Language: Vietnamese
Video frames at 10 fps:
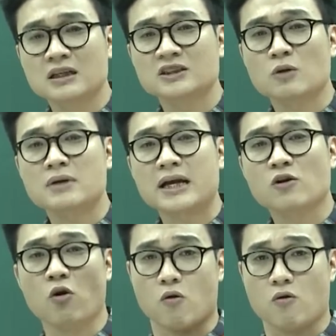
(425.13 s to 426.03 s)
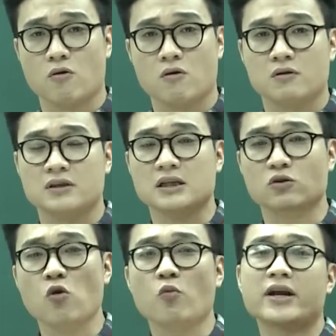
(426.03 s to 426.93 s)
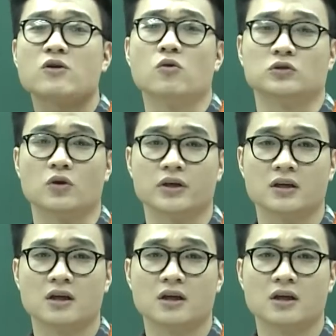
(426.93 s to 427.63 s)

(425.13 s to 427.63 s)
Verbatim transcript: trong cái khổ thì cô quen khổ rồi.